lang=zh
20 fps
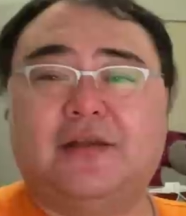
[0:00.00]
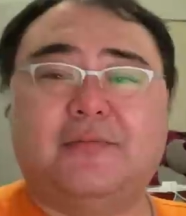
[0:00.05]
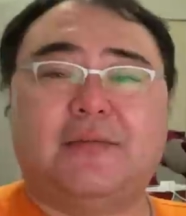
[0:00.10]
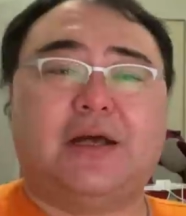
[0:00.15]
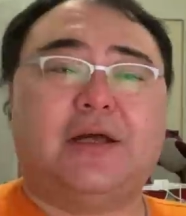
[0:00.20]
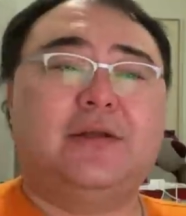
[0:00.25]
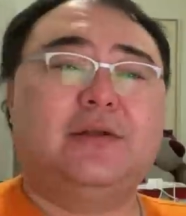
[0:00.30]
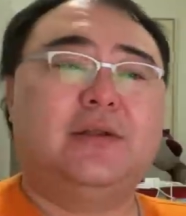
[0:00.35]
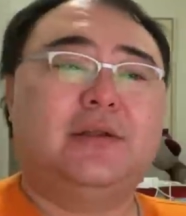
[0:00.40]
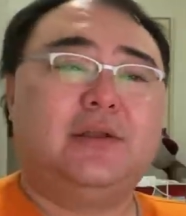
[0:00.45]

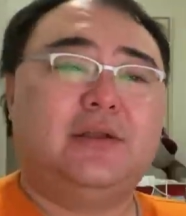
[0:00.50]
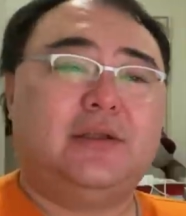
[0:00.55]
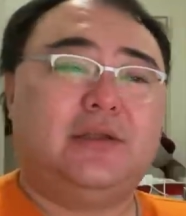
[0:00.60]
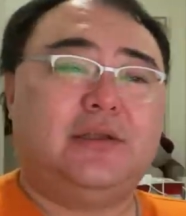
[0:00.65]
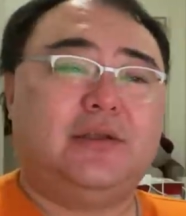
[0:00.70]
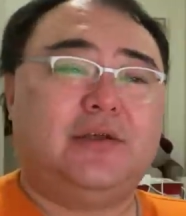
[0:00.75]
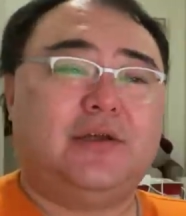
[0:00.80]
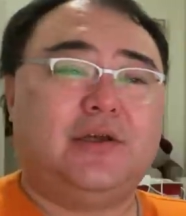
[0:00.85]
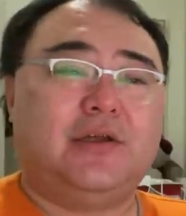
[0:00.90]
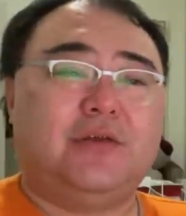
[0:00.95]
嘛，
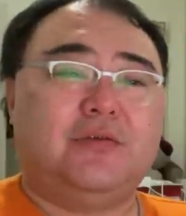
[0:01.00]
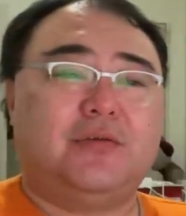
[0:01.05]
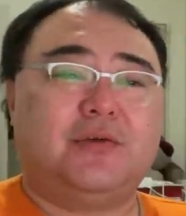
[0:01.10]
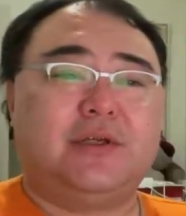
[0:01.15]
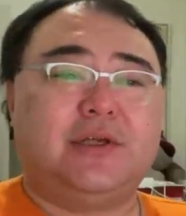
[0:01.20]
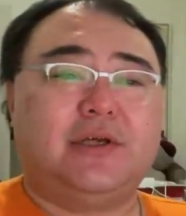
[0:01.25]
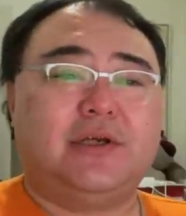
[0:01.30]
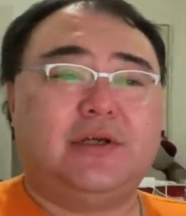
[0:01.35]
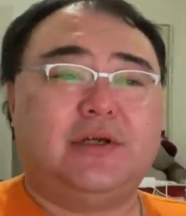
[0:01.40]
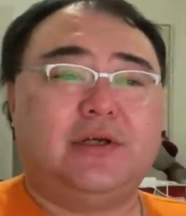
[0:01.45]
你可以用
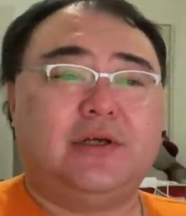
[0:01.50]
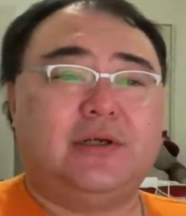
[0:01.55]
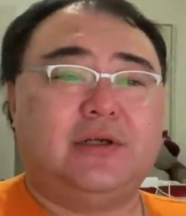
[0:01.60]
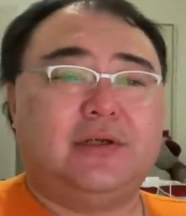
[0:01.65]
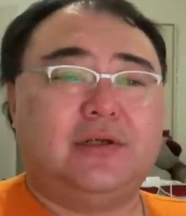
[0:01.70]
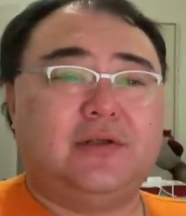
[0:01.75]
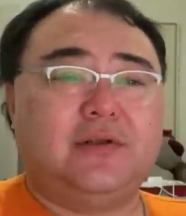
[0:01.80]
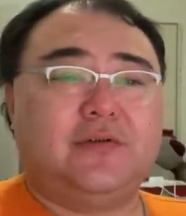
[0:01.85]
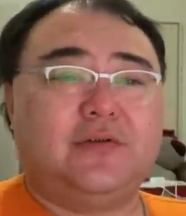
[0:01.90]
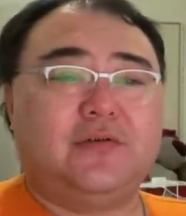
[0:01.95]
这
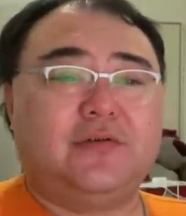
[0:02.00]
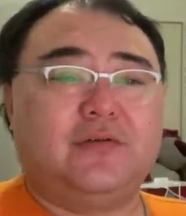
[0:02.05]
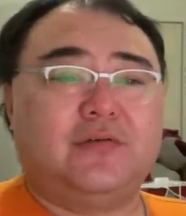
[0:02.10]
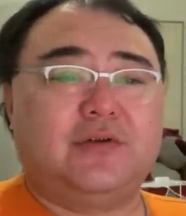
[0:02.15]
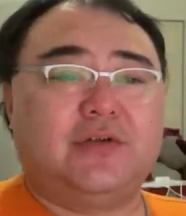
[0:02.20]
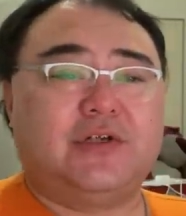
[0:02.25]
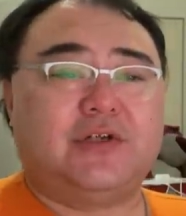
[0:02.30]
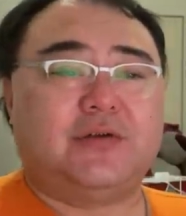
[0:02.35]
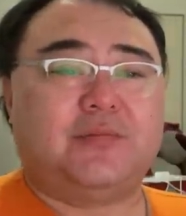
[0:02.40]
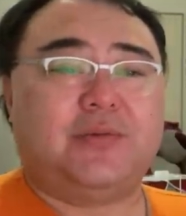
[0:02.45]
个就是
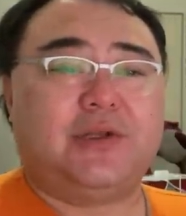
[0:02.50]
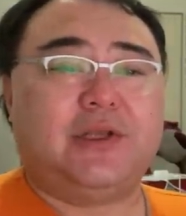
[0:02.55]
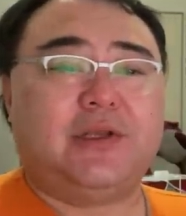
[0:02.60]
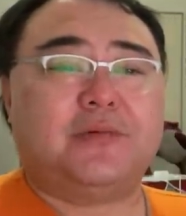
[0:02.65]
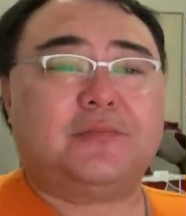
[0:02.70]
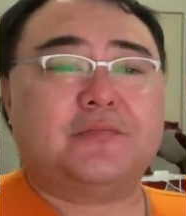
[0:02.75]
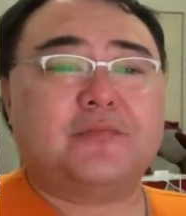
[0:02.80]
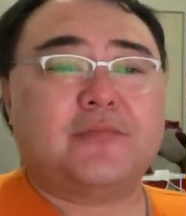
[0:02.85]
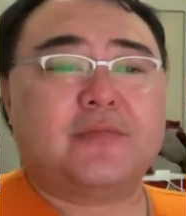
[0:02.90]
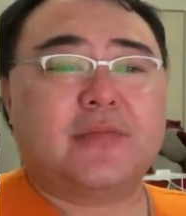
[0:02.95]
纸
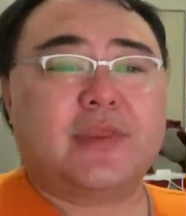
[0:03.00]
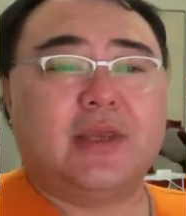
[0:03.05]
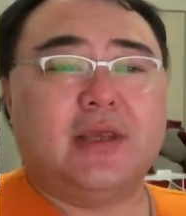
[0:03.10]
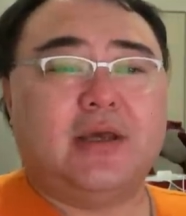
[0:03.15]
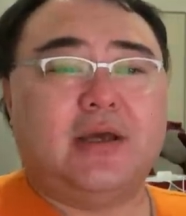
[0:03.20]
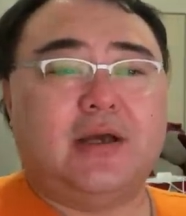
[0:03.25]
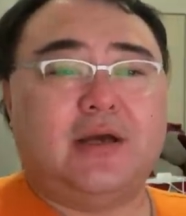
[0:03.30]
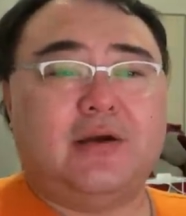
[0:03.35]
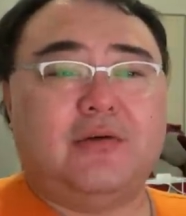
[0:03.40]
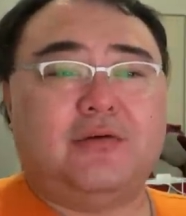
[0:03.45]
币，
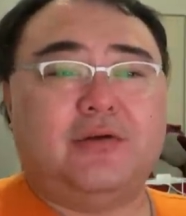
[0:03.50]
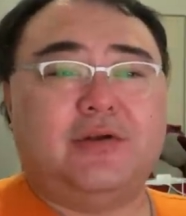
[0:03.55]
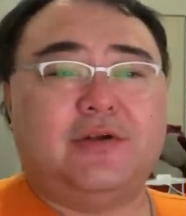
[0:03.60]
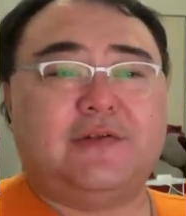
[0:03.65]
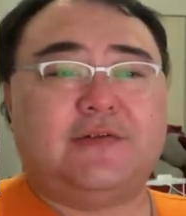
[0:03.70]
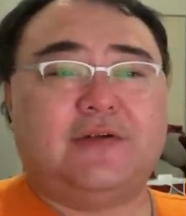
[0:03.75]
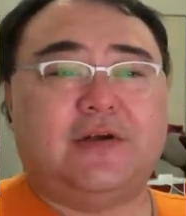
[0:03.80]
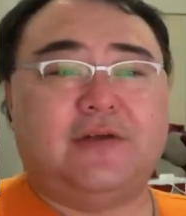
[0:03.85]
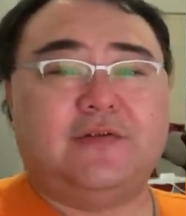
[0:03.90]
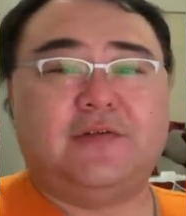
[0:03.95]
或者
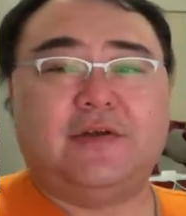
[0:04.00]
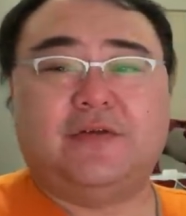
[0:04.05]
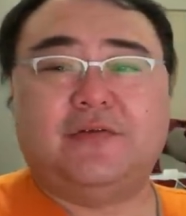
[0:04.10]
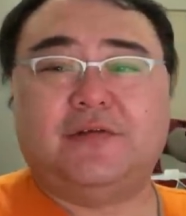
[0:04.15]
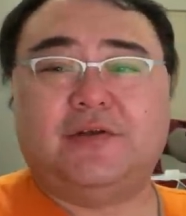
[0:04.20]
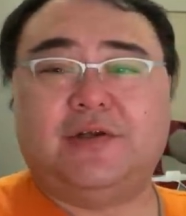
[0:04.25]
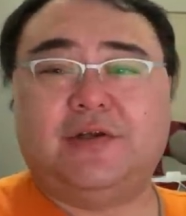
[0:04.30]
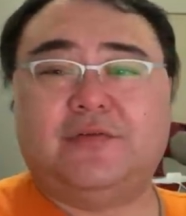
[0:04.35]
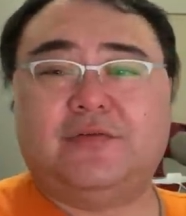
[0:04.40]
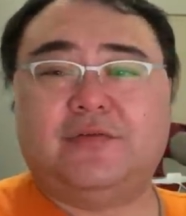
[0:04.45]
叫
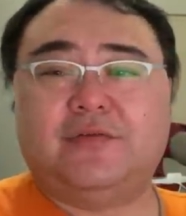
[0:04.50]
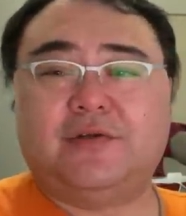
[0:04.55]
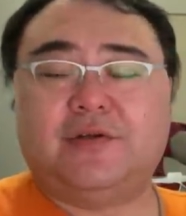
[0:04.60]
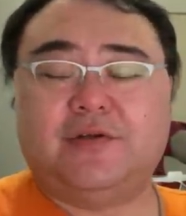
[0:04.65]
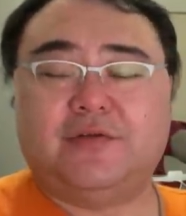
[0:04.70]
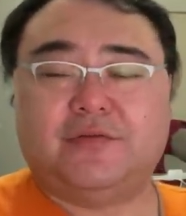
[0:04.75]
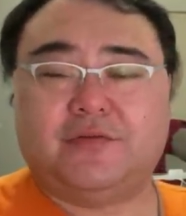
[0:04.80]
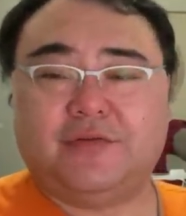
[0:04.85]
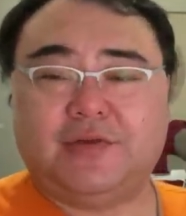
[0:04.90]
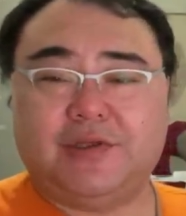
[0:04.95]
做这种
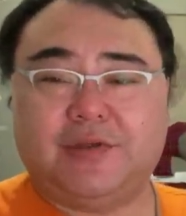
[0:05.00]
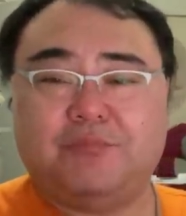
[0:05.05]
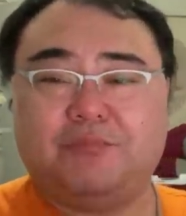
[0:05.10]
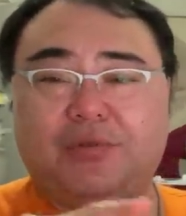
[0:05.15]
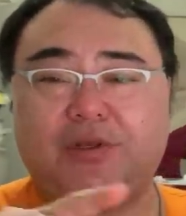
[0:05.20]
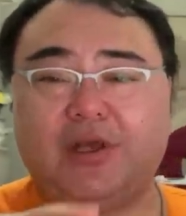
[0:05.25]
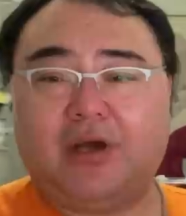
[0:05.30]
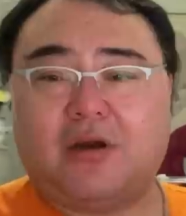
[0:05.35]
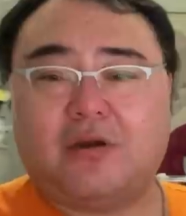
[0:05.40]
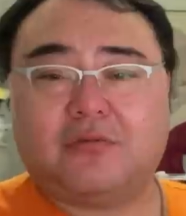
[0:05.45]
银
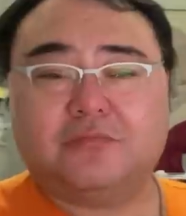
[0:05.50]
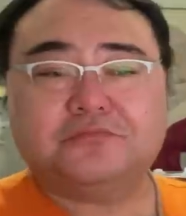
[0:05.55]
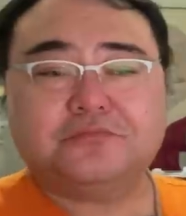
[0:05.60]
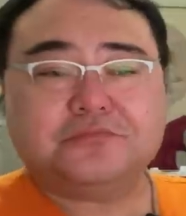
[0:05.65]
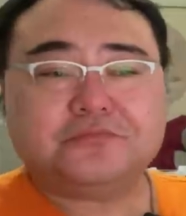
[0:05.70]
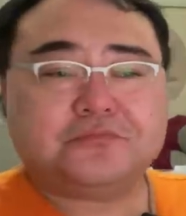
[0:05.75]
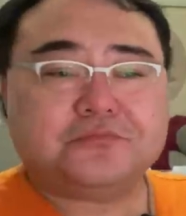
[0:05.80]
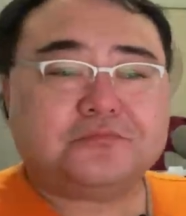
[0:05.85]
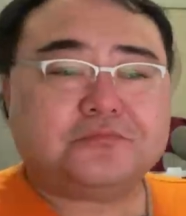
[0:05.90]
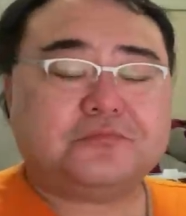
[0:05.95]
票。
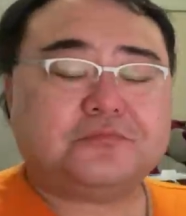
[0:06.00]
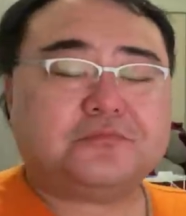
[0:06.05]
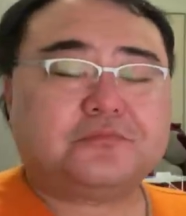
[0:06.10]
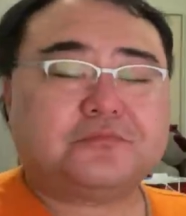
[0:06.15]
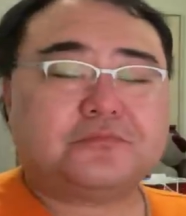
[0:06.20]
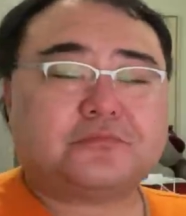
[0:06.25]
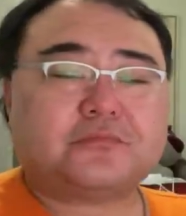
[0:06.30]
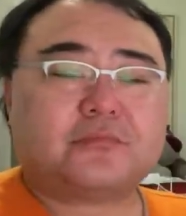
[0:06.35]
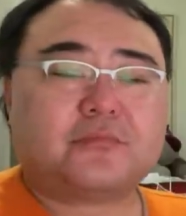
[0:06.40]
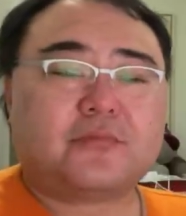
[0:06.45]

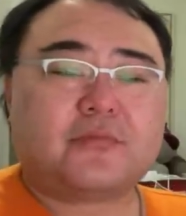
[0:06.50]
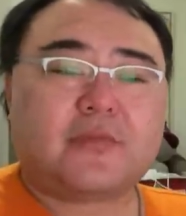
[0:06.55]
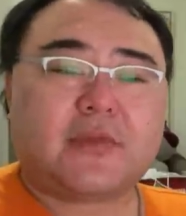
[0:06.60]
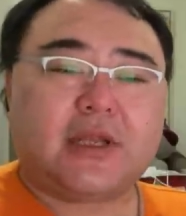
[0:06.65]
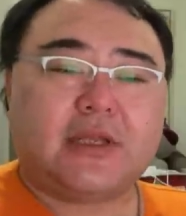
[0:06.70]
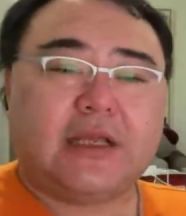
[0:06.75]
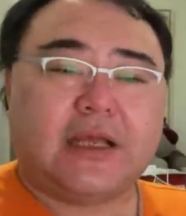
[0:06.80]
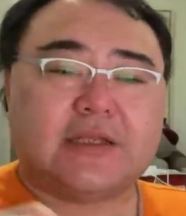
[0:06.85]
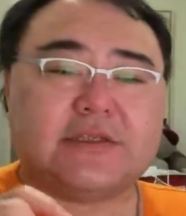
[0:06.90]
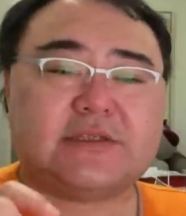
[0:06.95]

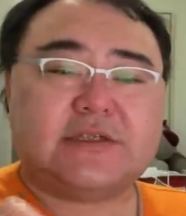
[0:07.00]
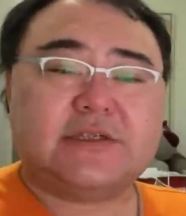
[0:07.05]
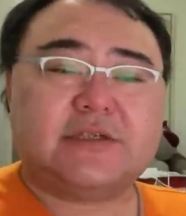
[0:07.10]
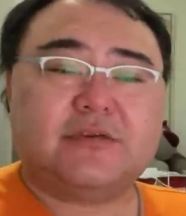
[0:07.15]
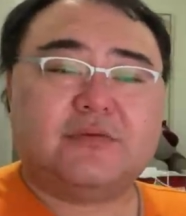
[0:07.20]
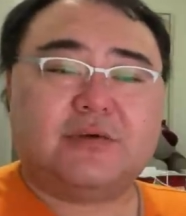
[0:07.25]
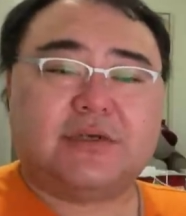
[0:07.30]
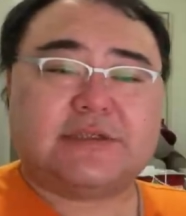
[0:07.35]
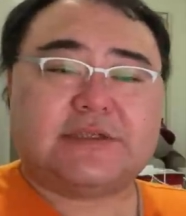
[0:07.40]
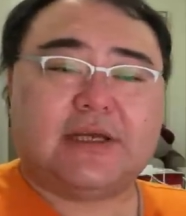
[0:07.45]
那其实
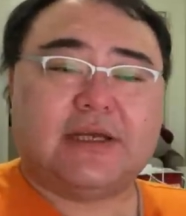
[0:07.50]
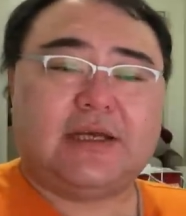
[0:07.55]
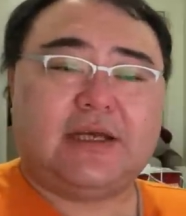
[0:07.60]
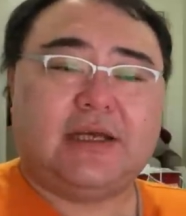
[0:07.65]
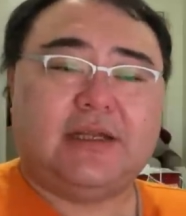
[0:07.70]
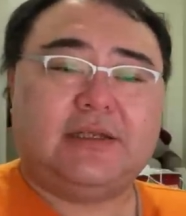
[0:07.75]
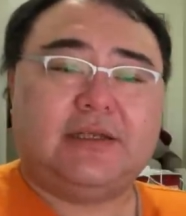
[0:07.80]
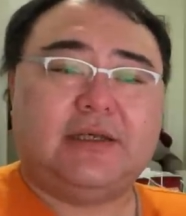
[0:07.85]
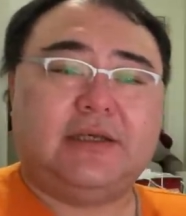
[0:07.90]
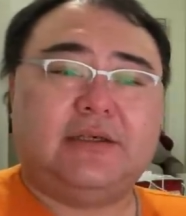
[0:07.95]
我在
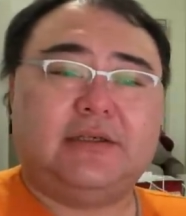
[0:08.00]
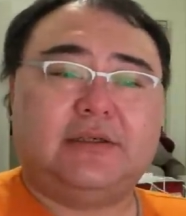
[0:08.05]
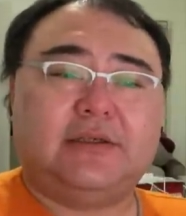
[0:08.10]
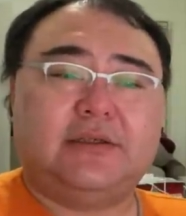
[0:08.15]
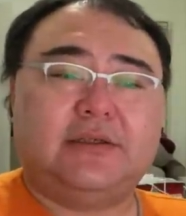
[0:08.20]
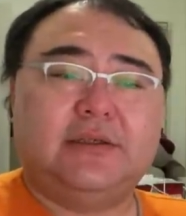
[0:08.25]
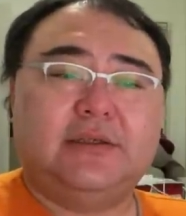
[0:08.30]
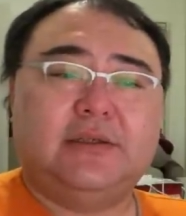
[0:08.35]
看那个。